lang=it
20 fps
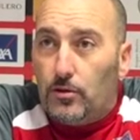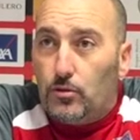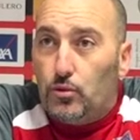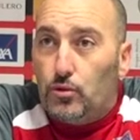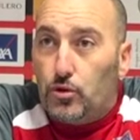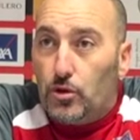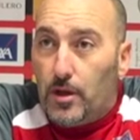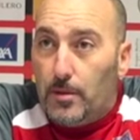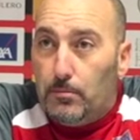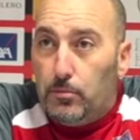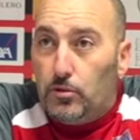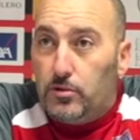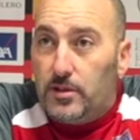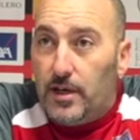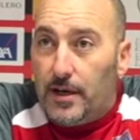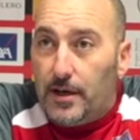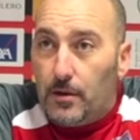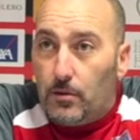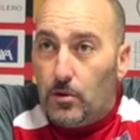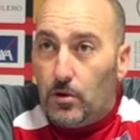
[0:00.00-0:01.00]
tutto da
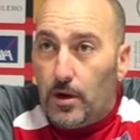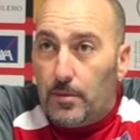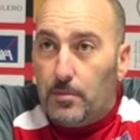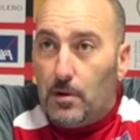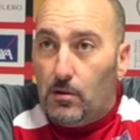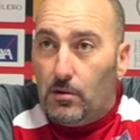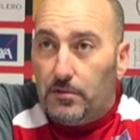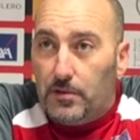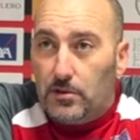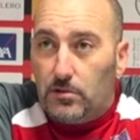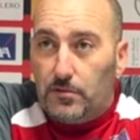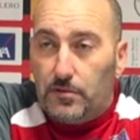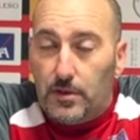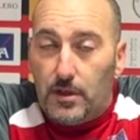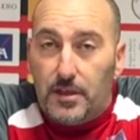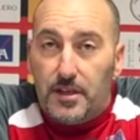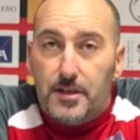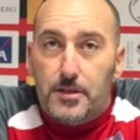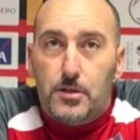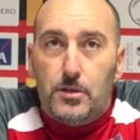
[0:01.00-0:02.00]
buttare quello che abbiamo fatto
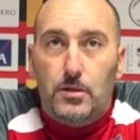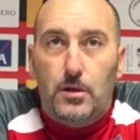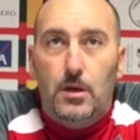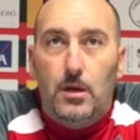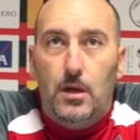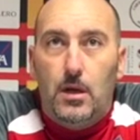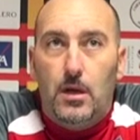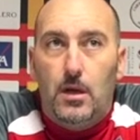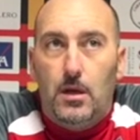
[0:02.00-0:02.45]
fino adesso.